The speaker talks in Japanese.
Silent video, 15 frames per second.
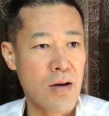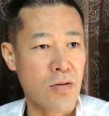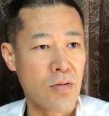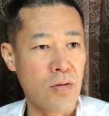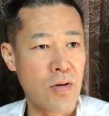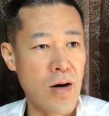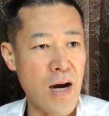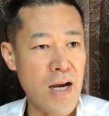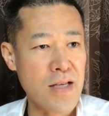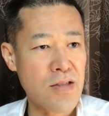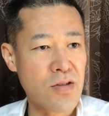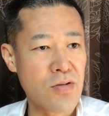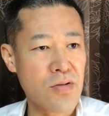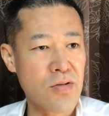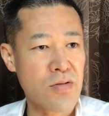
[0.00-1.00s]
こう
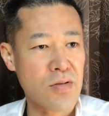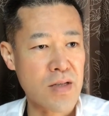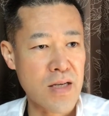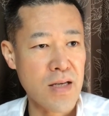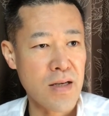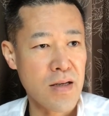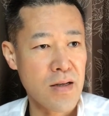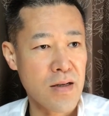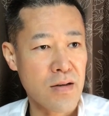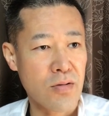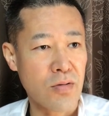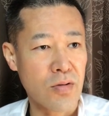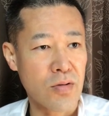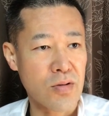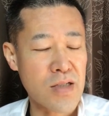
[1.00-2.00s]
アイス好き
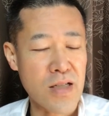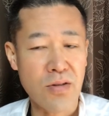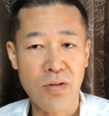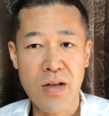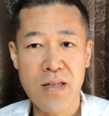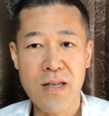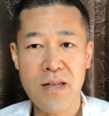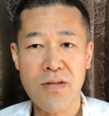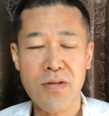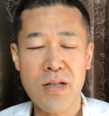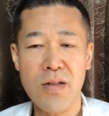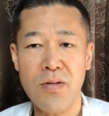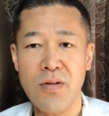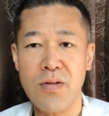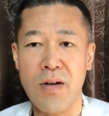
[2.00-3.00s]
こうシャトレーゼ好
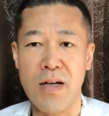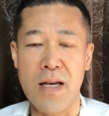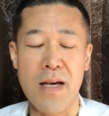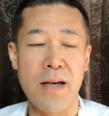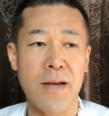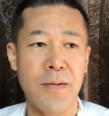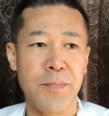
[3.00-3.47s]
きの人はね